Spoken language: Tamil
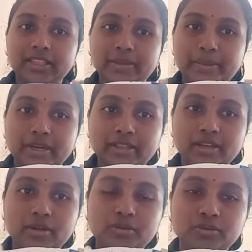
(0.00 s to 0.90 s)
இந்த மாதிரி
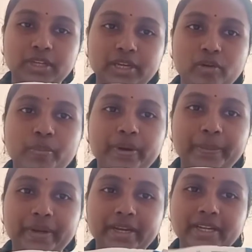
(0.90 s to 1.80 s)
தான் இருக்கும் நீங்கள்
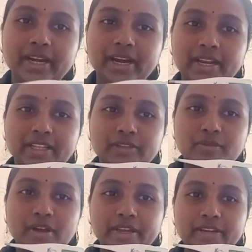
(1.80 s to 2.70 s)
ஓப்பன் பண்ணிவிட்டு
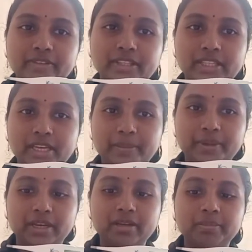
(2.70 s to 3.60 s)
கடையிலேருந்து வாங்கிட்டு வந்தீங்க
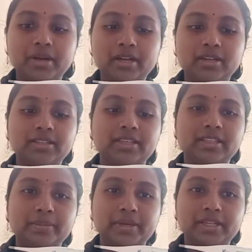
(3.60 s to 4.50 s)
அப்படின்னா பார்க்குறதுக்கு இந்த